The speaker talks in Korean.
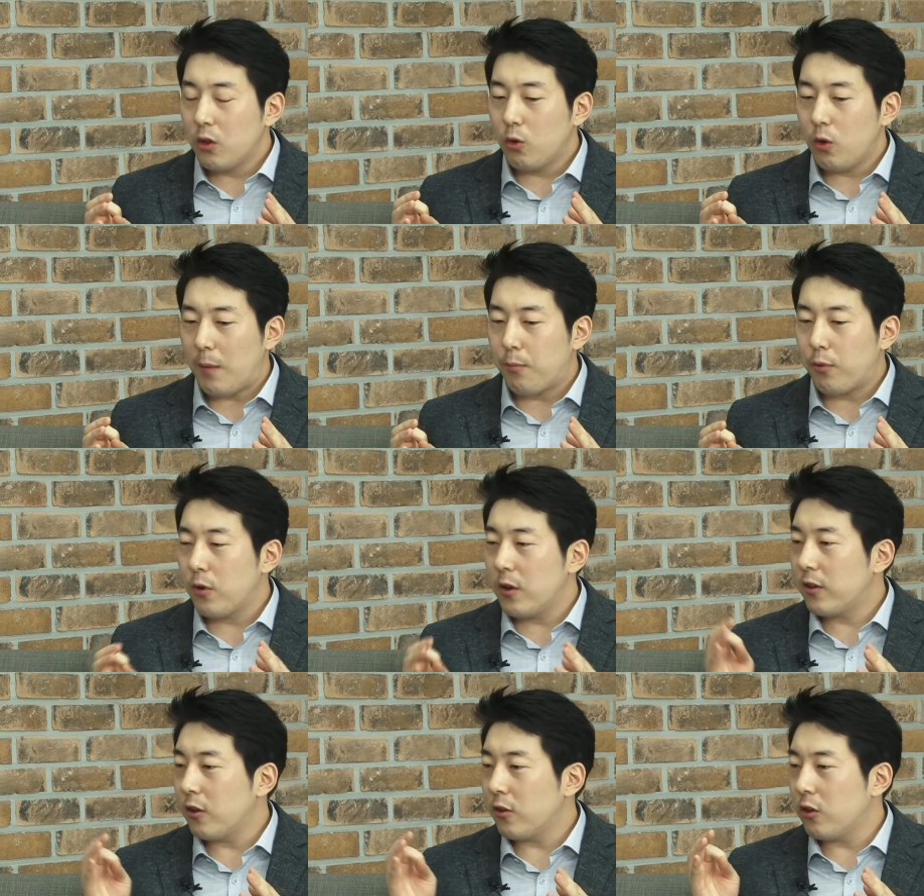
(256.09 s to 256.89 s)
또 앞으로
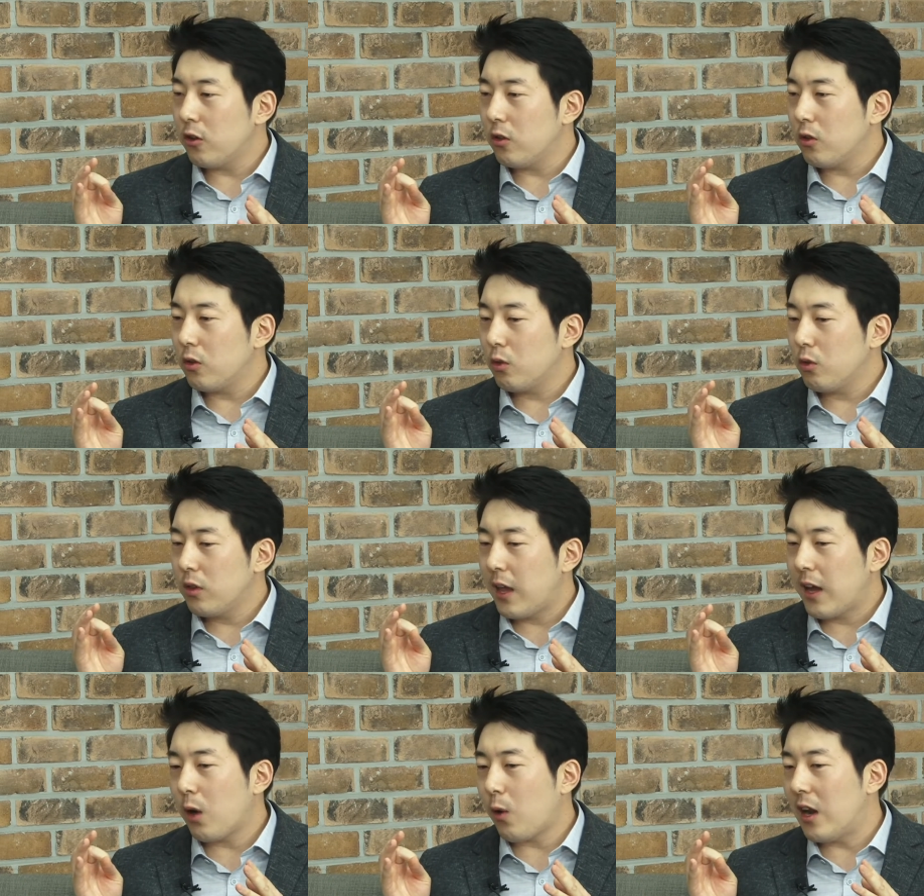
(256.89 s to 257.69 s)
이제 어떤
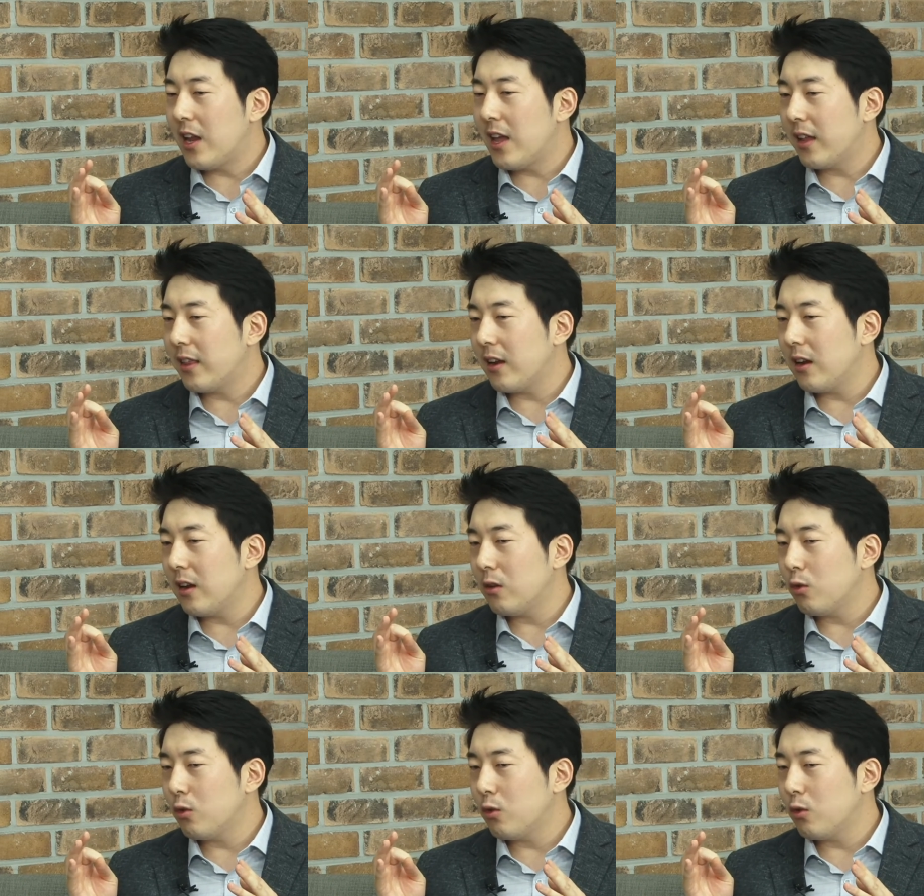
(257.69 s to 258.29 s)
내가 관리해야 될